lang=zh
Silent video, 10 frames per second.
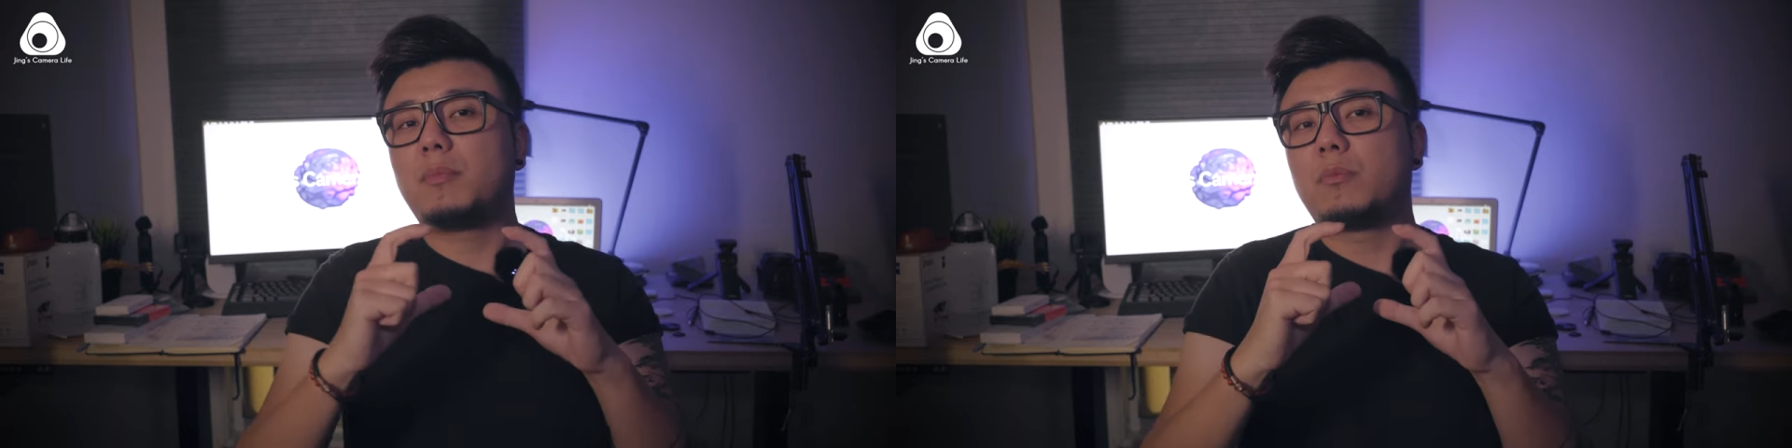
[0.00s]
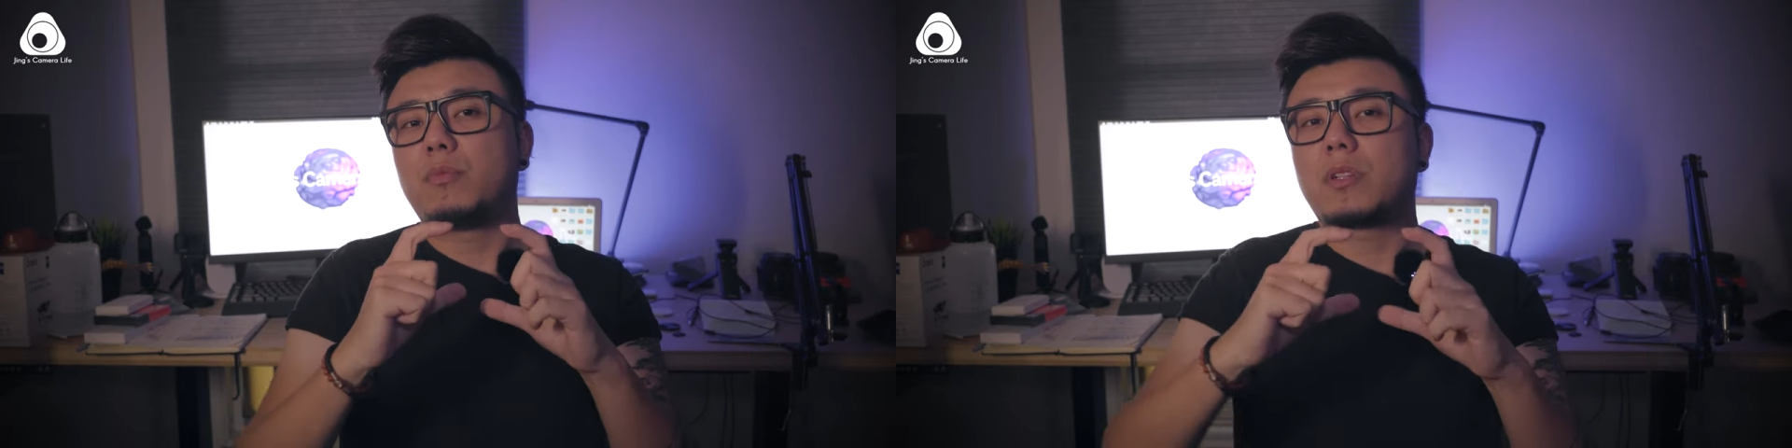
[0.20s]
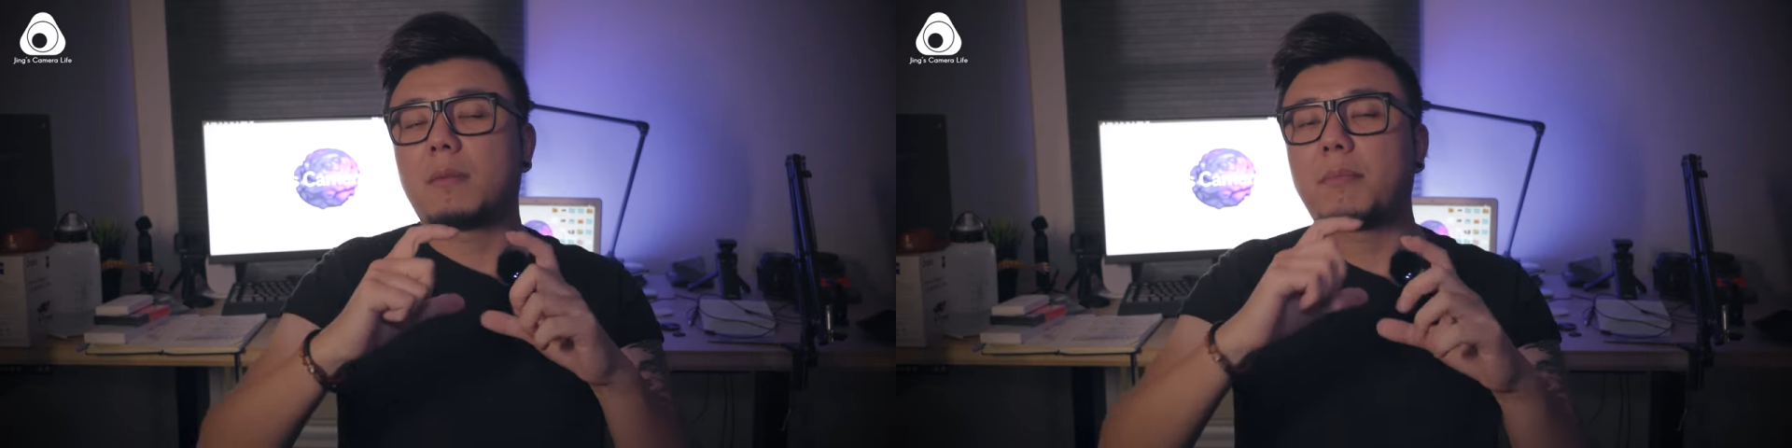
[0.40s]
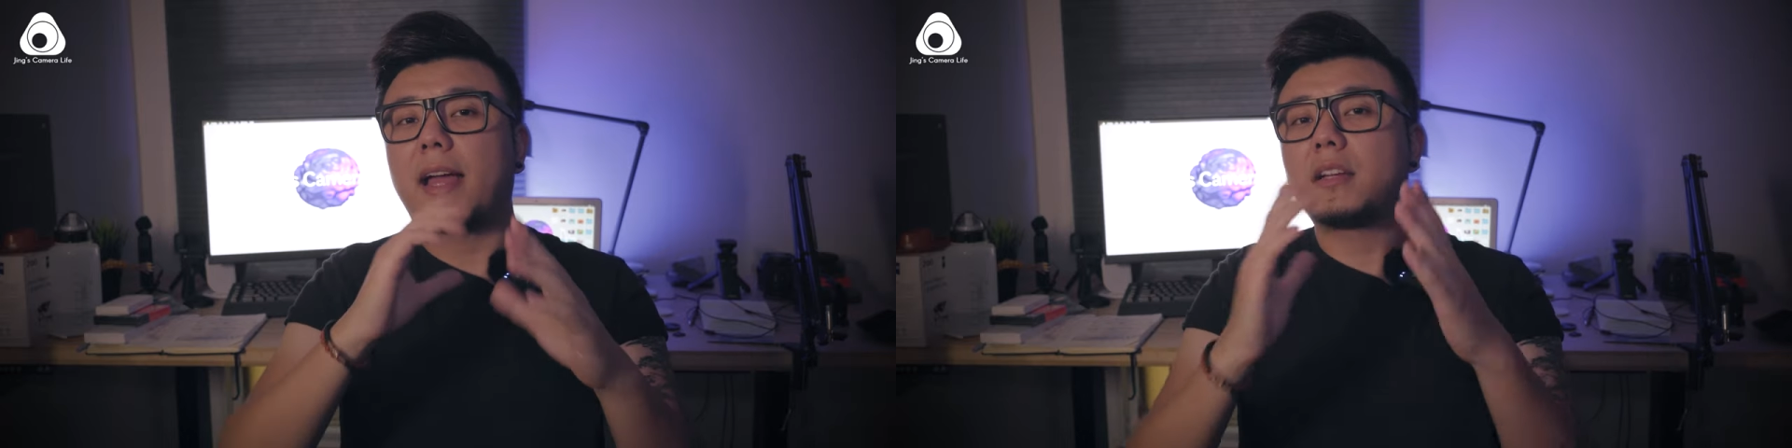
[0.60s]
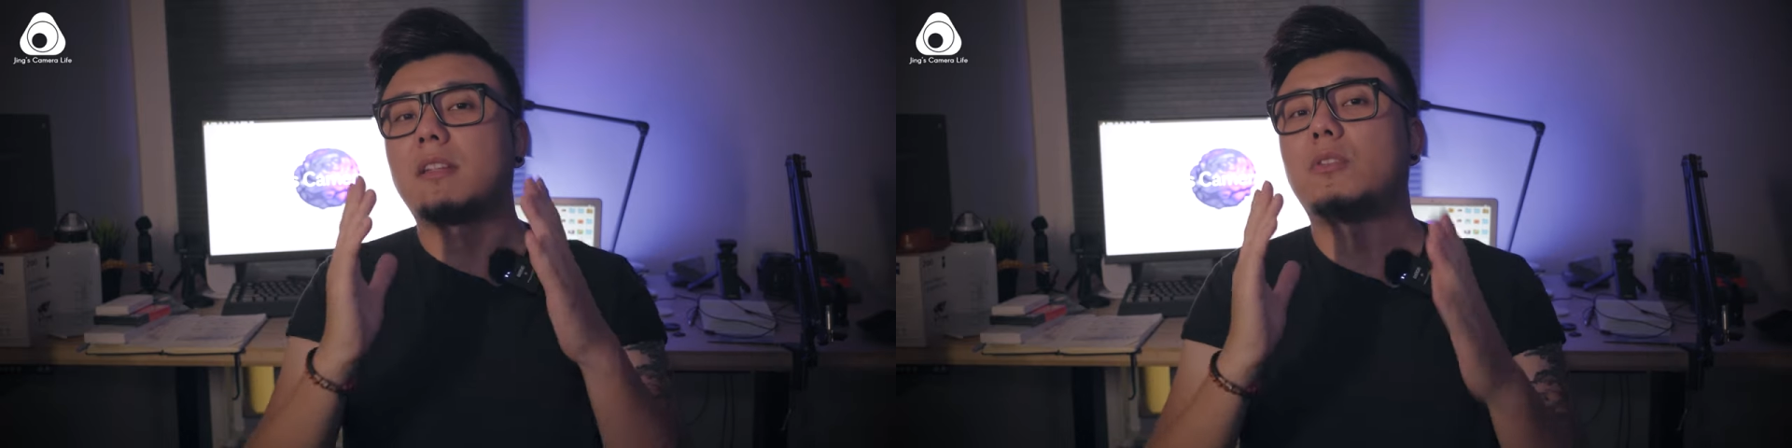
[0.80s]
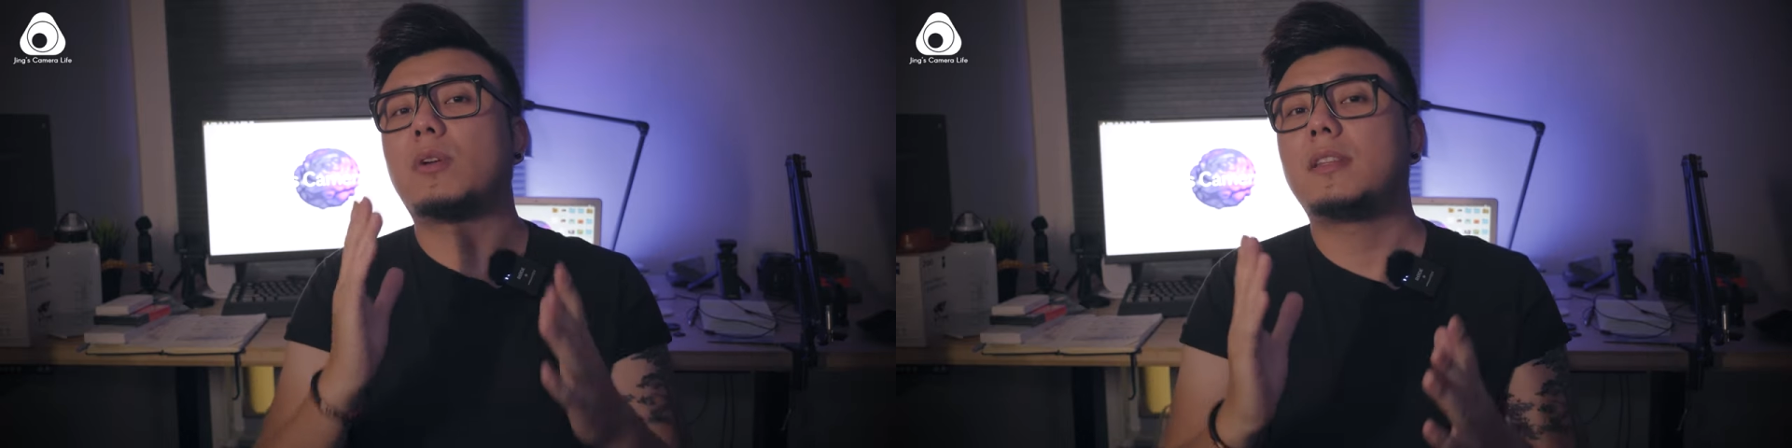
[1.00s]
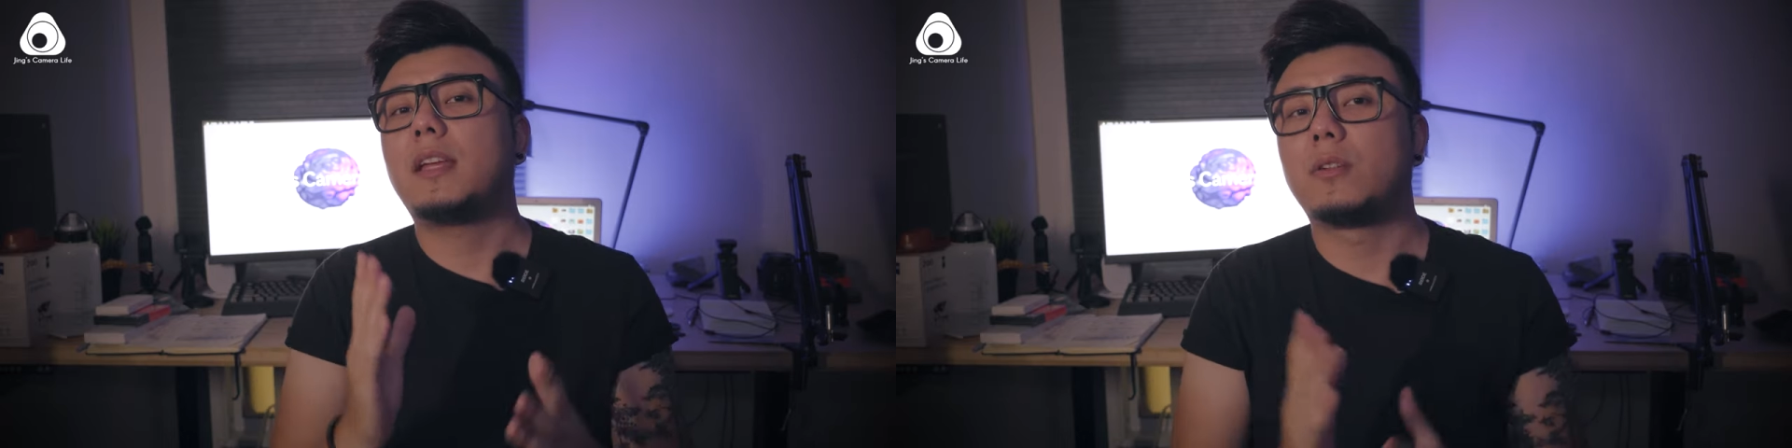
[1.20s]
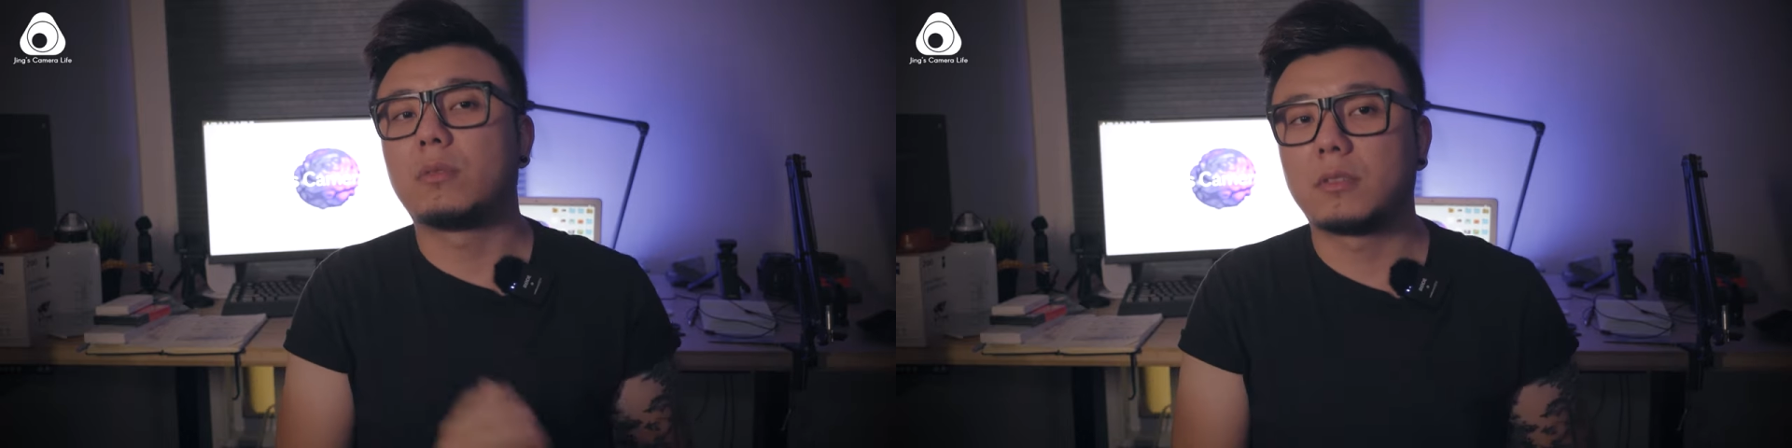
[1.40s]
屏幕上拍摄一段
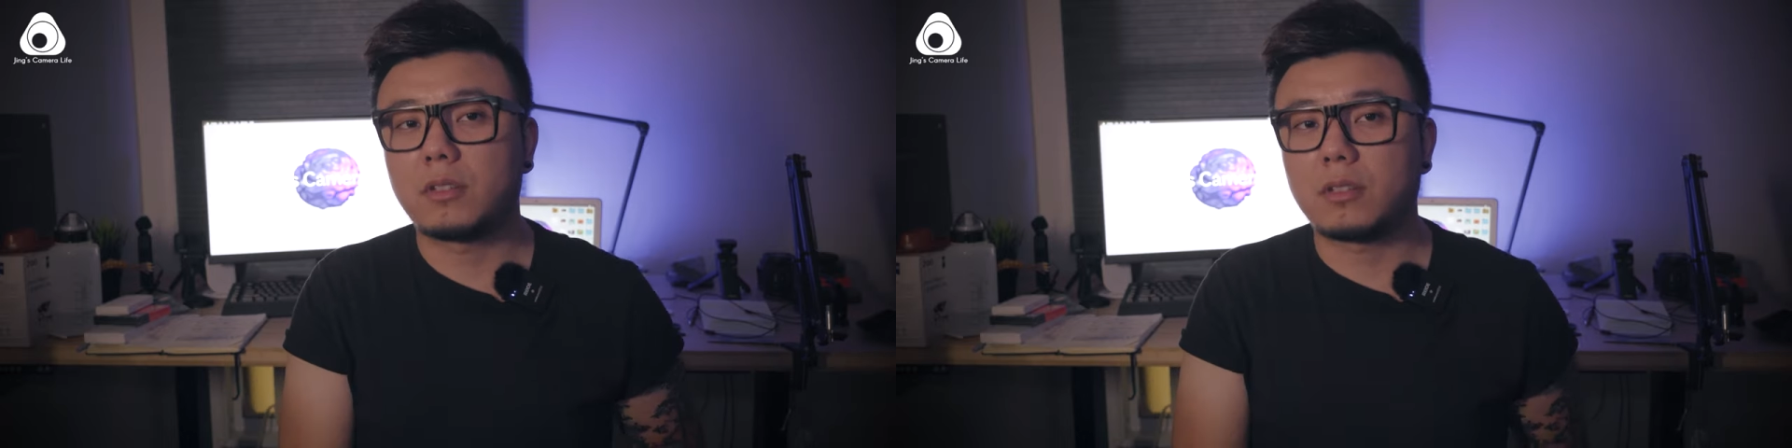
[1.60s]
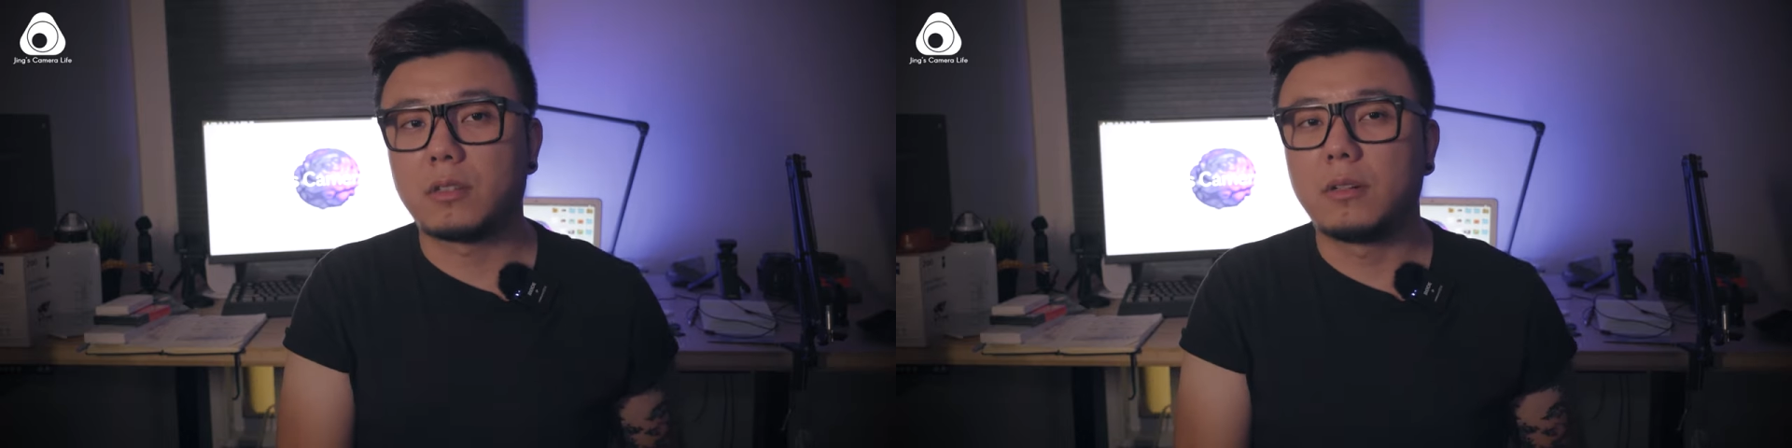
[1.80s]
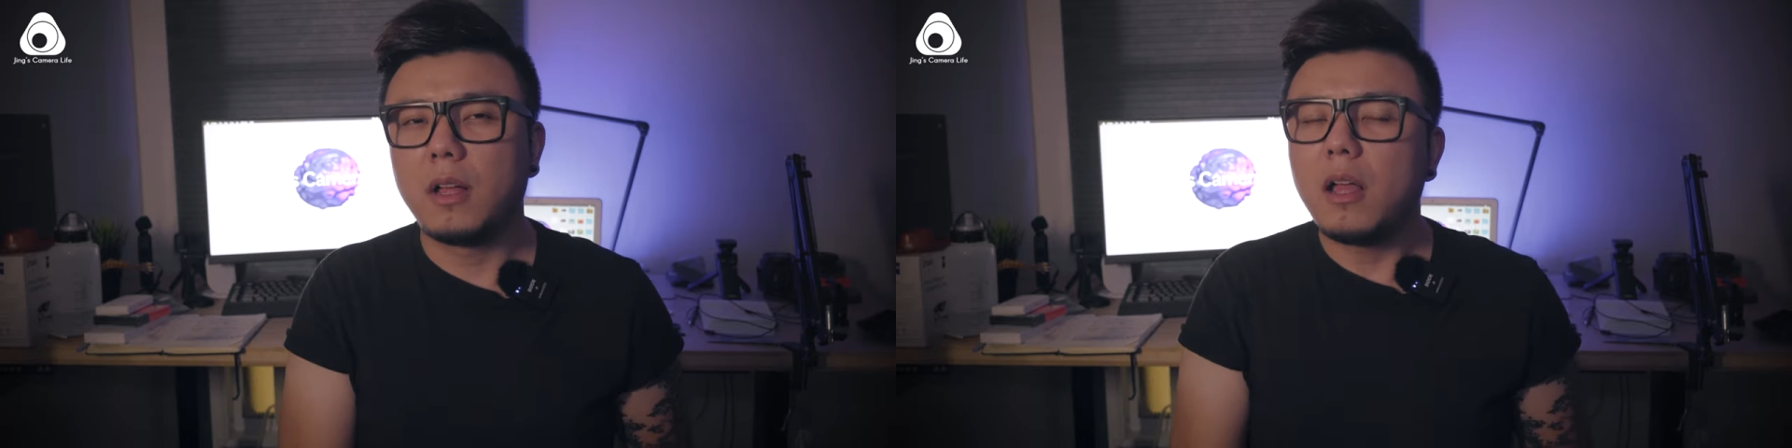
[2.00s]
内容的时候，